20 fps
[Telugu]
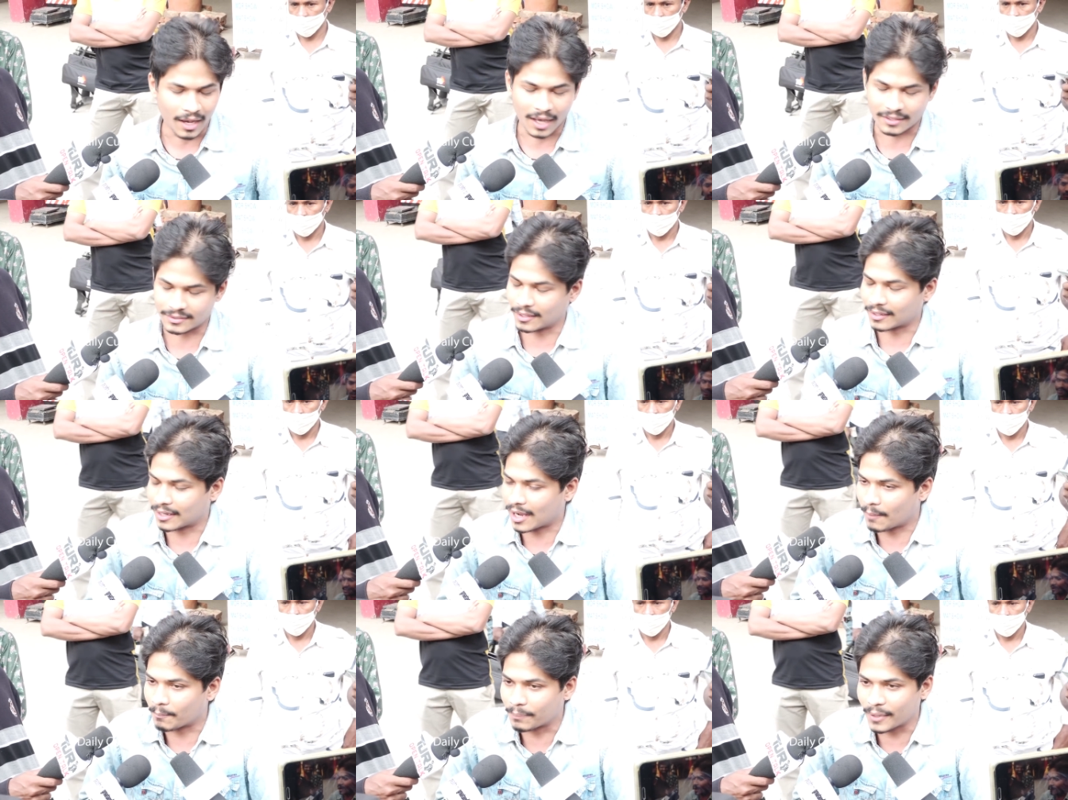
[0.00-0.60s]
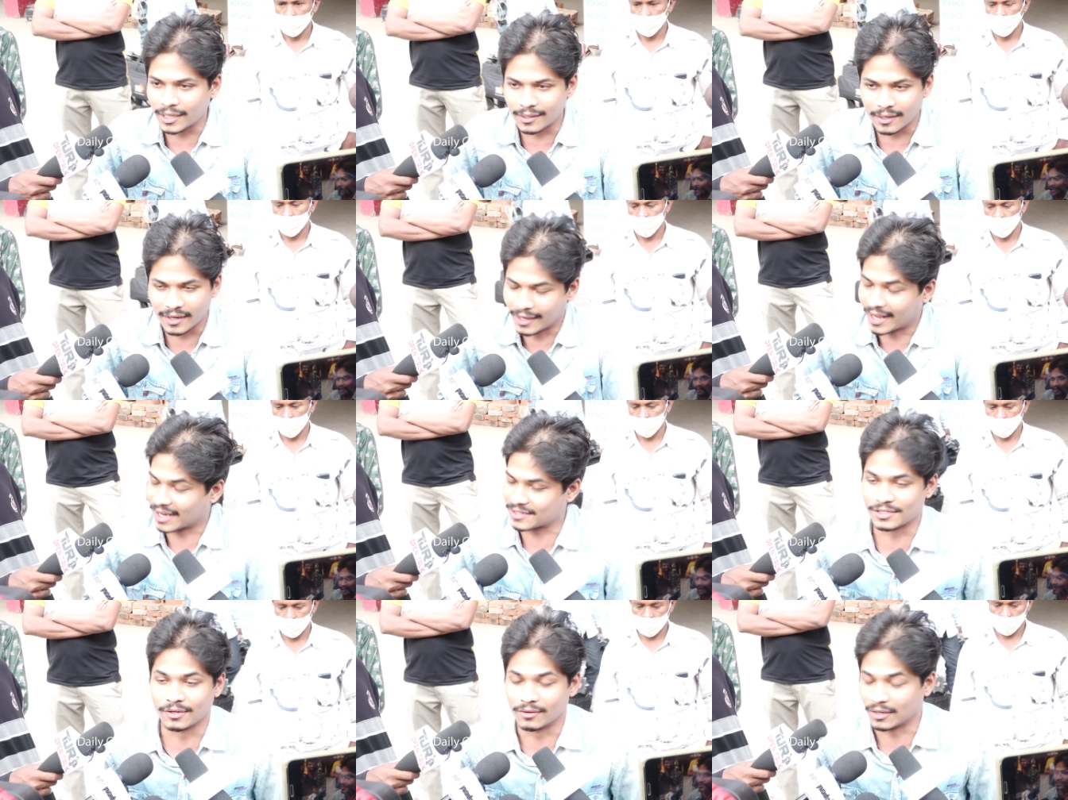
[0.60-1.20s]
అసలు కంప్లీట్లీ
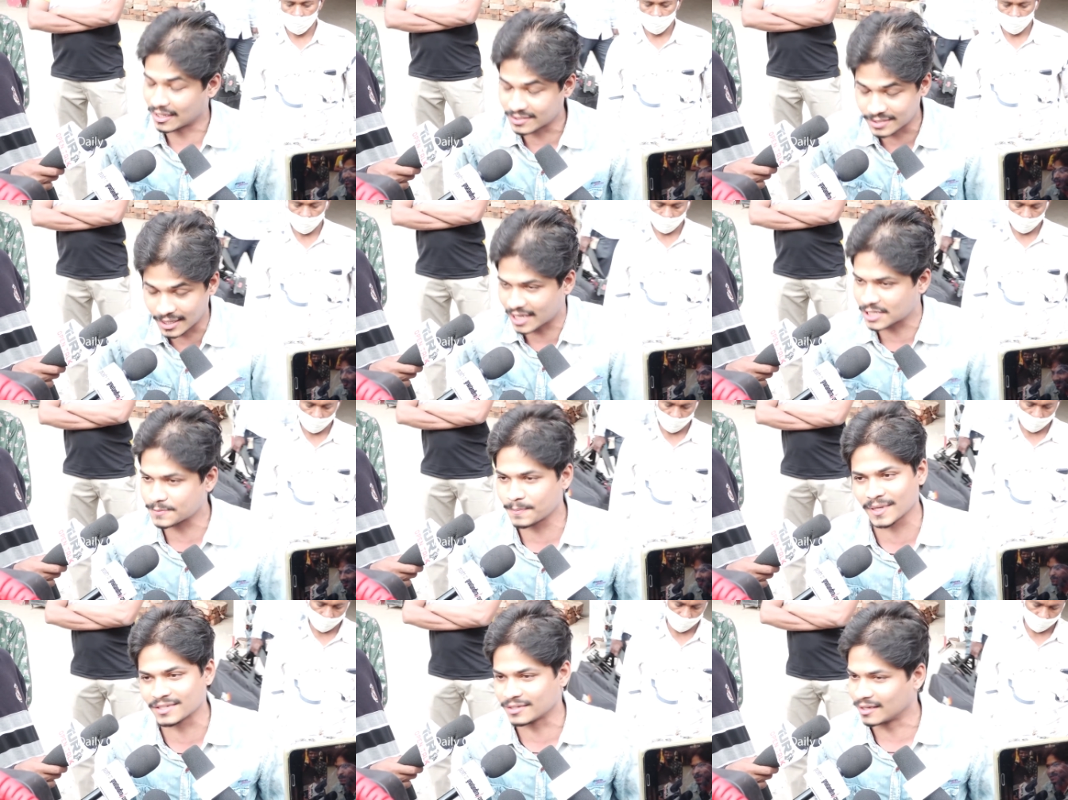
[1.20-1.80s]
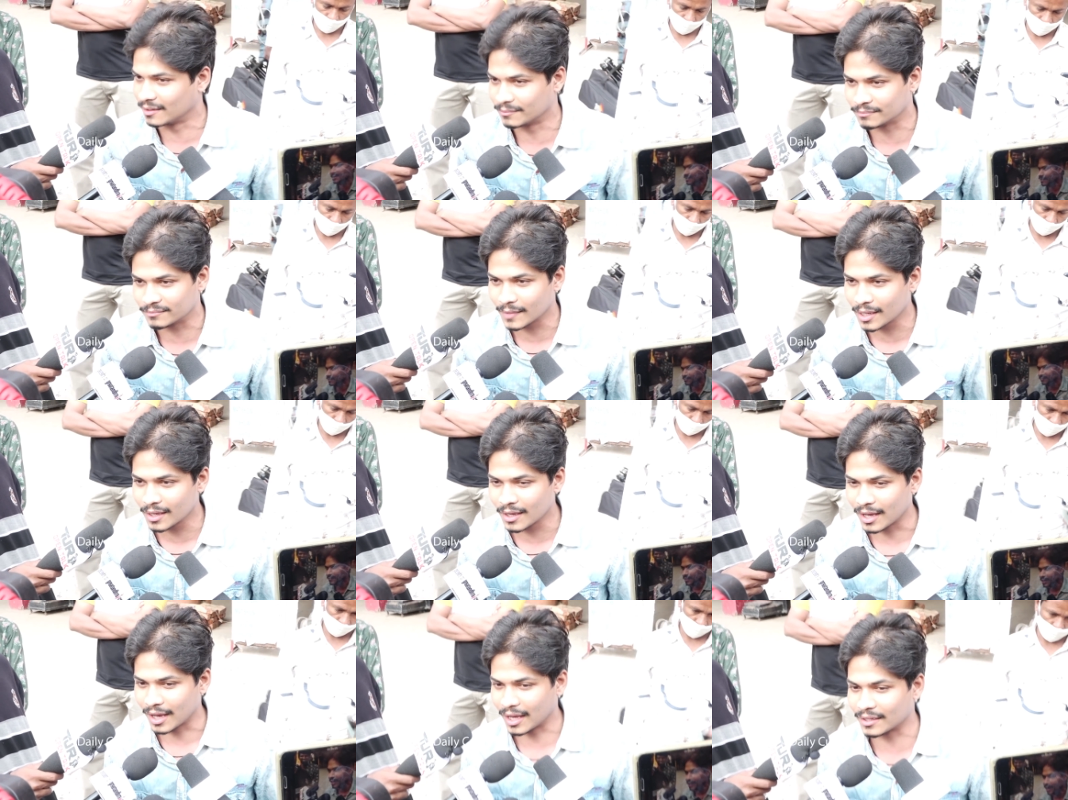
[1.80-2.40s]
నెక్స్ట్ లెవెల్ అసలు ఎక్స్పెక్ట్ చేయలేం
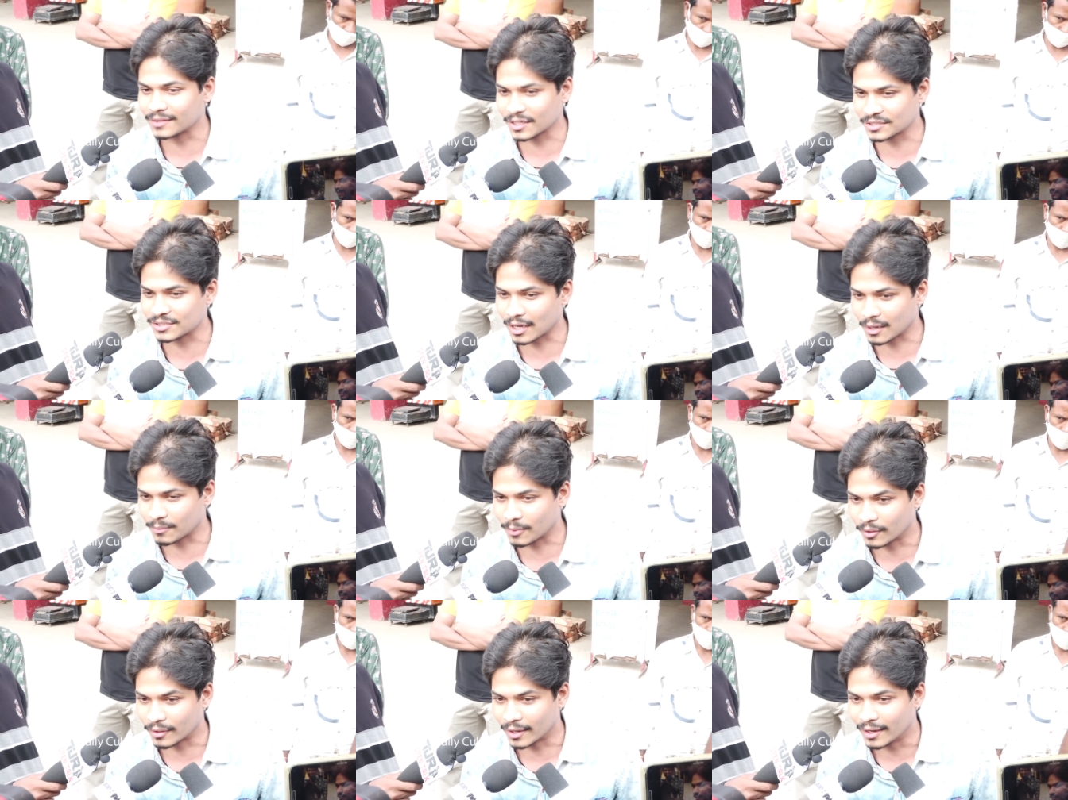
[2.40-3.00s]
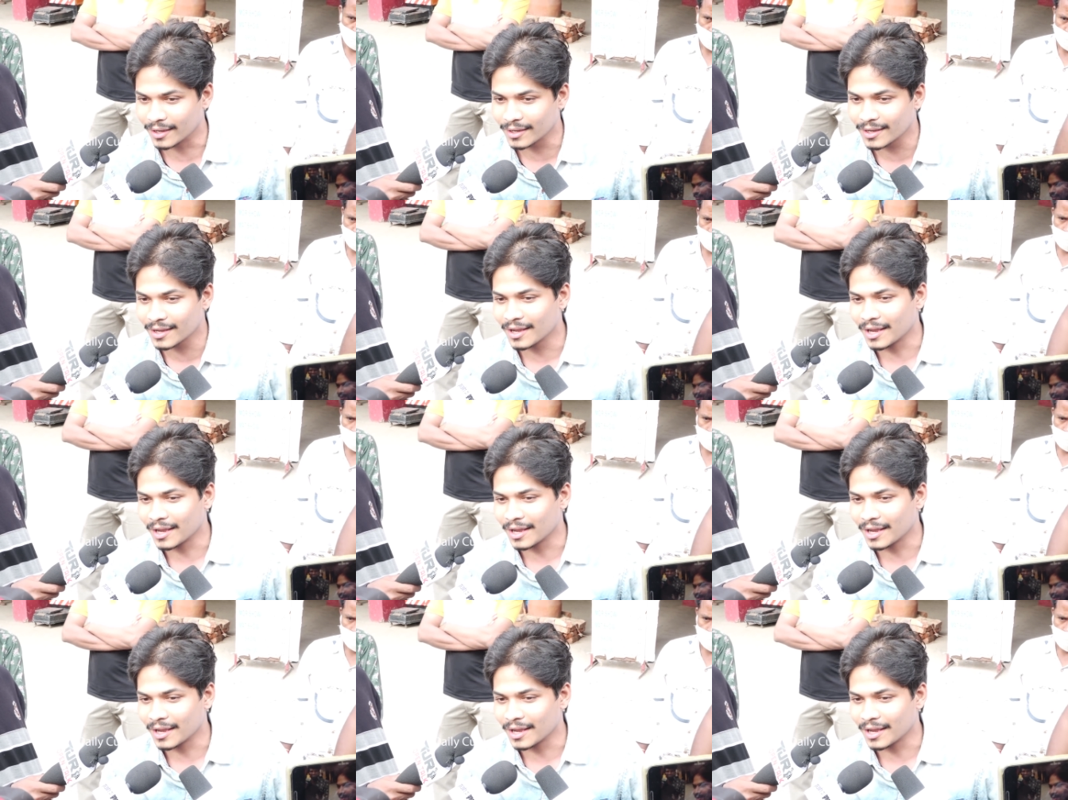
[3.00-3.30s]
అంత చాలా బాగున్నాయి